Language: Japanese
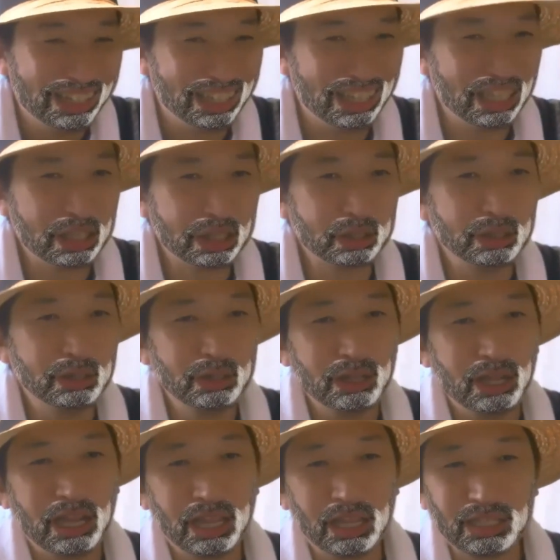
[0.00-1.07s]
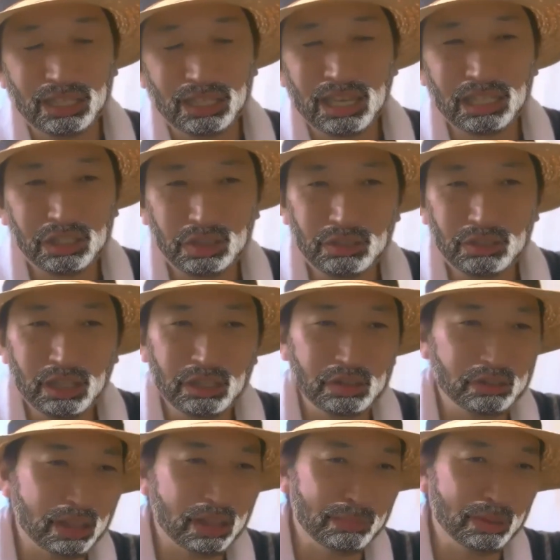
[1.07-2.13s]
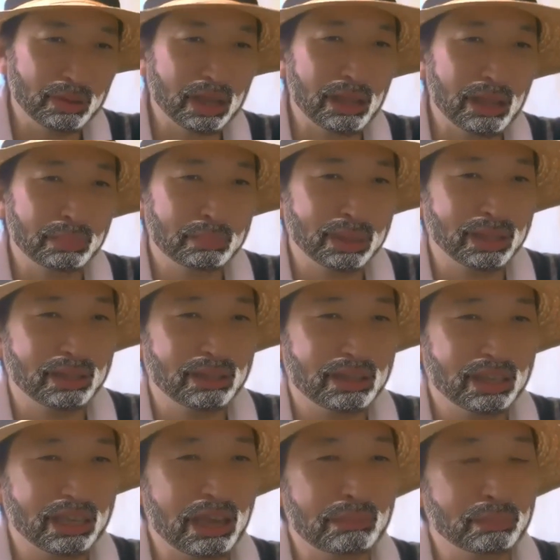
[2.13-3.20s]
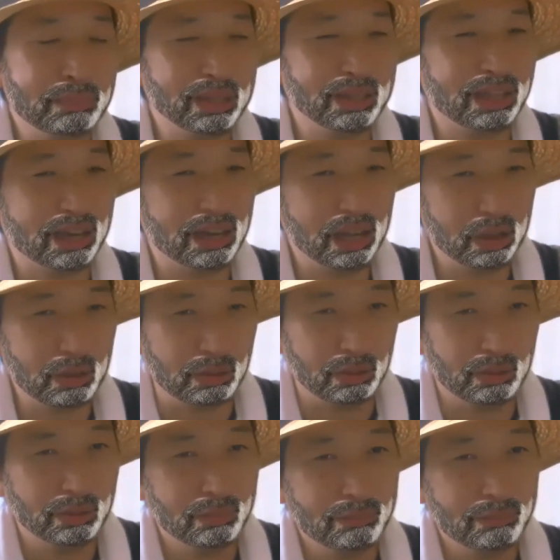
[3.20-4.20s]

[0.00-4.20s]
結局、えキャッシュレスのためのキャンペーン、キャンペーンだからよ。